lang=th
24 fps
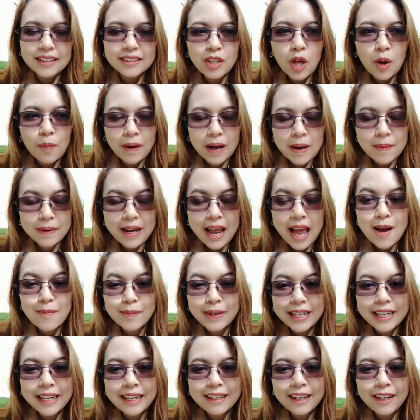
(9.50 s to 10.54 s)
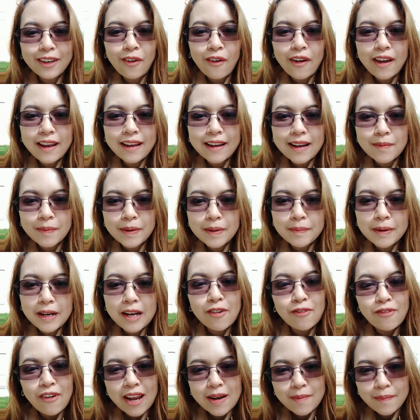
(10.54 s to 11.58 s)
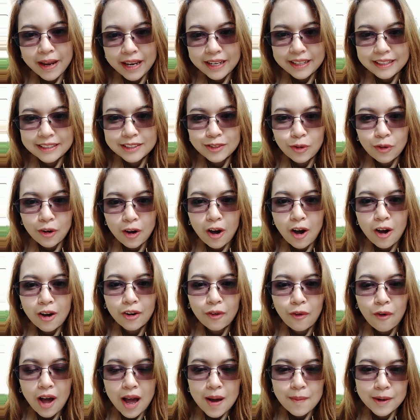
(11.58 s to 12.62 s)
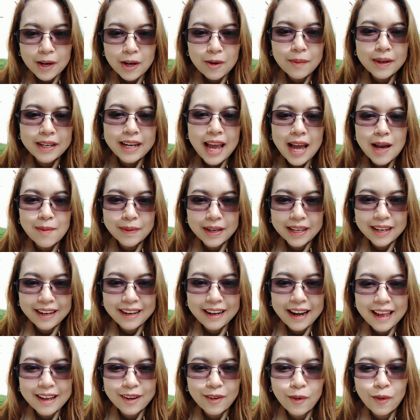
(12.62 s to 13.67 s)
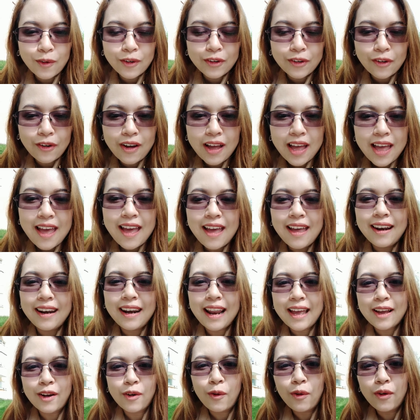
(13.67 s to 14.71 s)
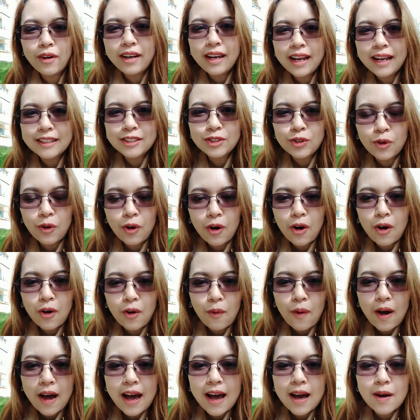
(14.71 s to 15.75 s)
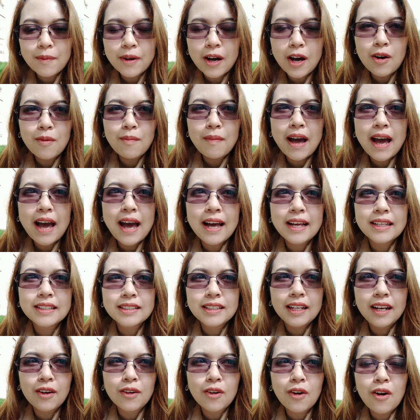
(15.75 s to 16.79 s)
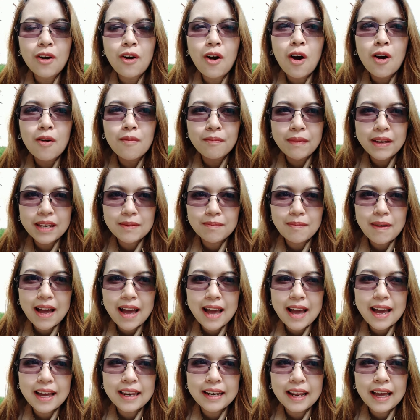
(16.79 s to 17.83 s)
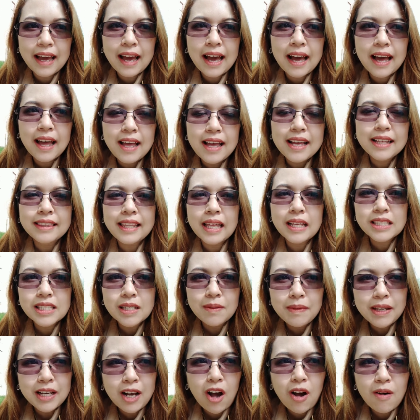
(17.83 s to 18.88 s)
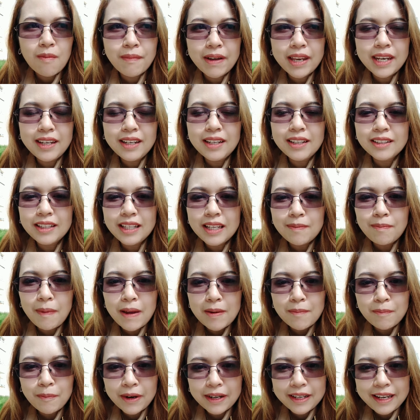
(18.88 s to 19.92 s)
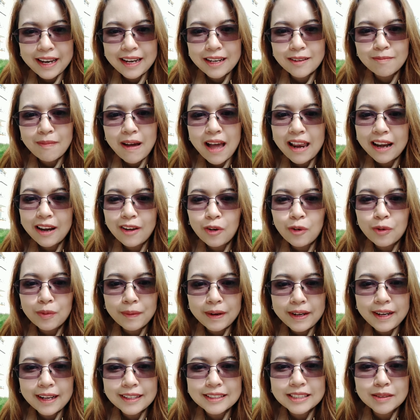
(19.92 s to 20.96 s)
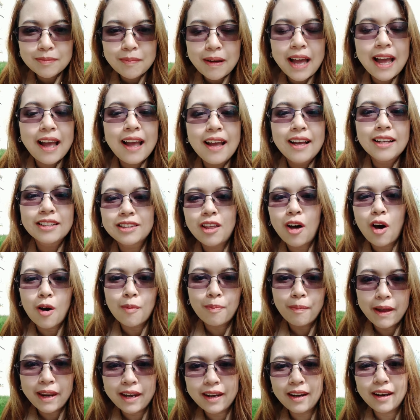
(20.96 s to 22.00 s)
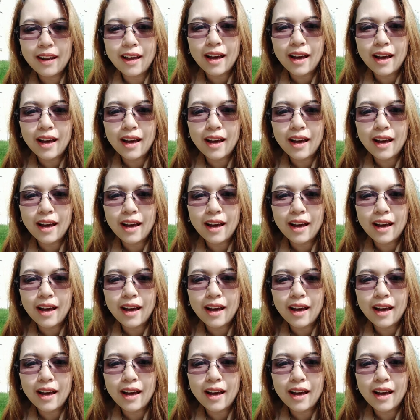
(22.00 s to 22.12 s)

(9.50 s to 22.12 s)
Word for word: ตอบคำถามเล็กๆน้อยๆให้กับเพื่อนๆ แฟนเพจที่ส่งข้อความเข้ามาถามกันหลาย ๆ คนเนาะหลายคนเนี่ยส่งข้อความเข้ามาแล้วก็คอมเมนต์มานะคะแต่จะมีคอมเมนต์หนึ่งที่เป็นประเด็นมากแล้วครูว่าอยากจะมาตอบเป็น